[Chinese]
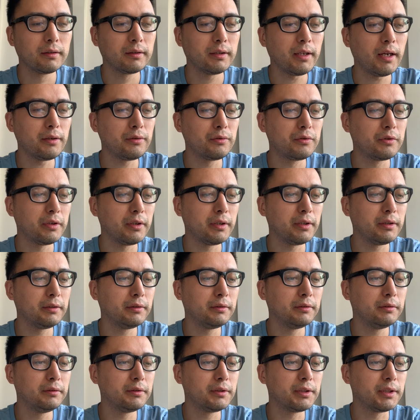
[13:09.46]
探
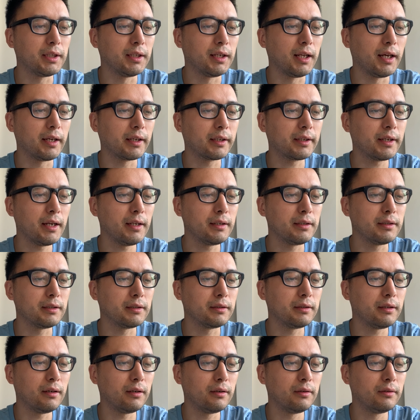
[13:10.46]
春起来看着
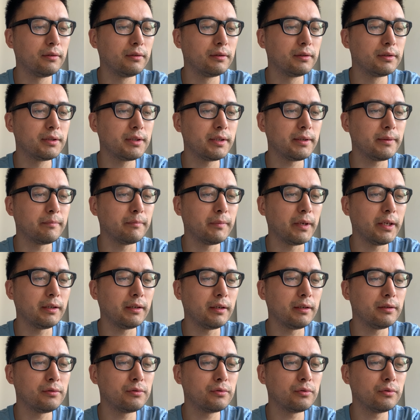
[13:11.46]
道：“竟没
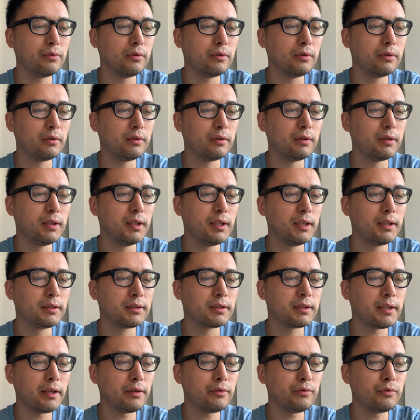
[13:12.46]
人做
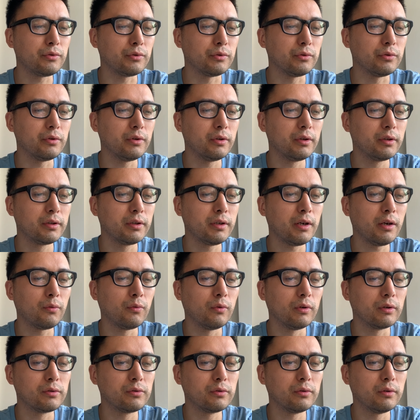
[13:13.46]
簪菊，让
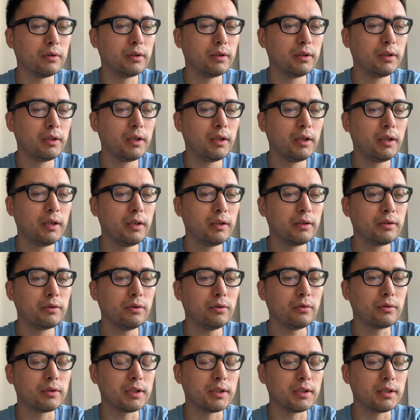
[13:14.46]
我做。”
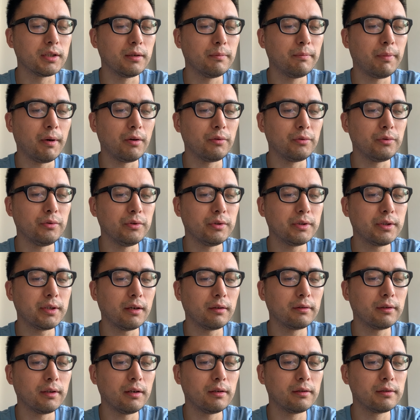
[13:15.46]
又指着宝玉
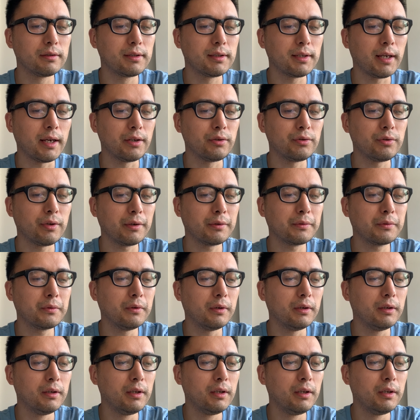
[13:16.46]
笑道：“才宣
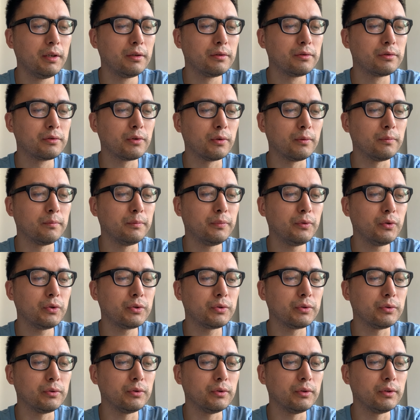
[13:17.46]
过，总不
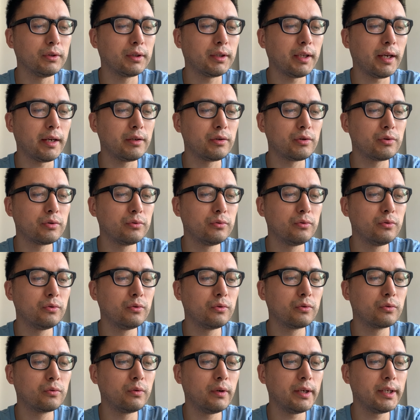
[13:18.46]
许带
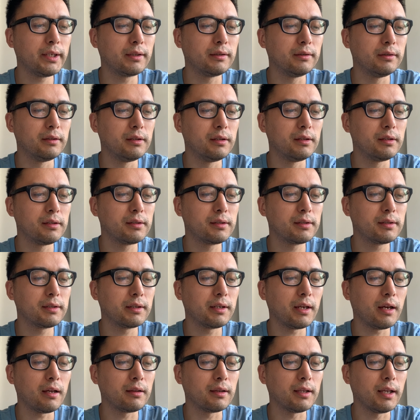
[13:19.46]
出‘闺阁’
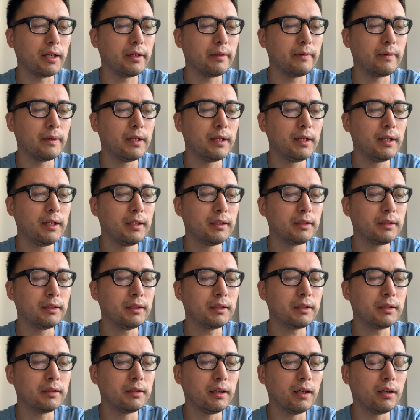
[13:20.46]
字样来，
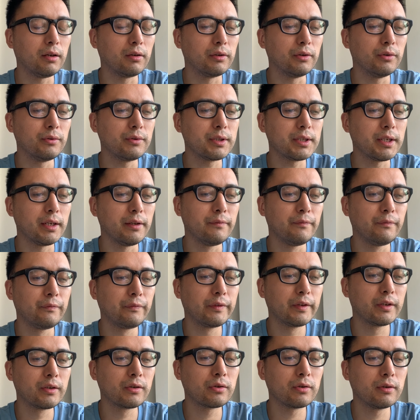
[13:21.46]
你可要留神。”
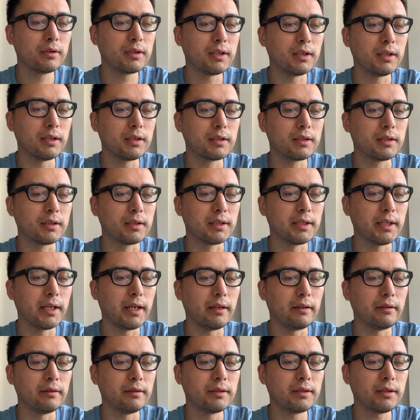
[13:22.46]
说着，只
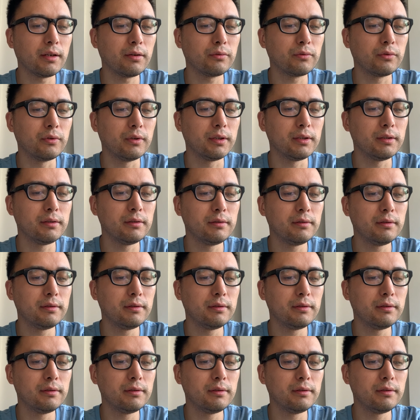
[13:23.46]
见湘云